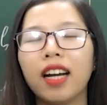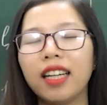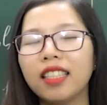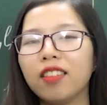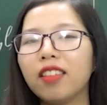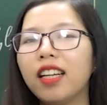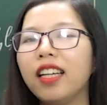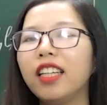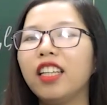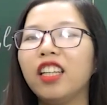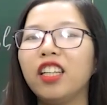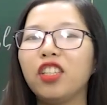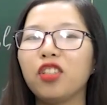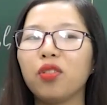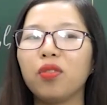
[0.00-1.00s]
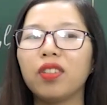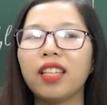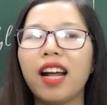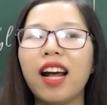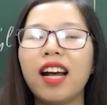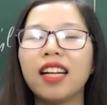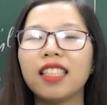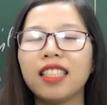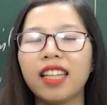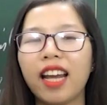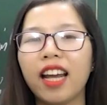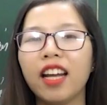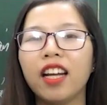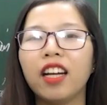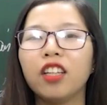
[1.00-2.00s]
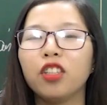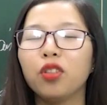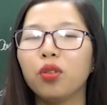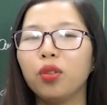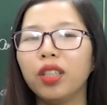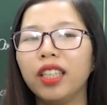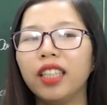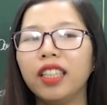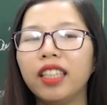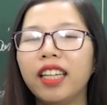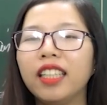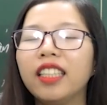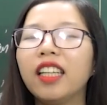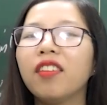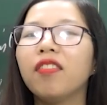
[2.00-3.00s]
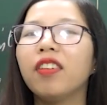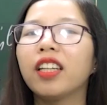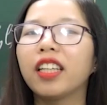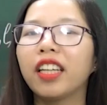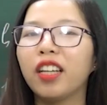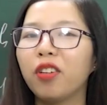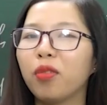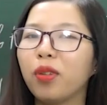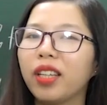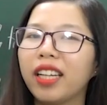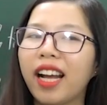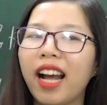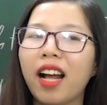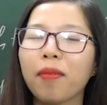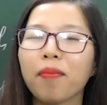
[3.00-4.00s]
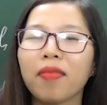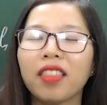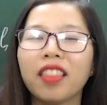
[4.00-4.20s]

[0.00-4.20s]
Ngay sau đây thì chúng ta sẽ chú ý đến nhân vật Kiều Nguyệt Nga.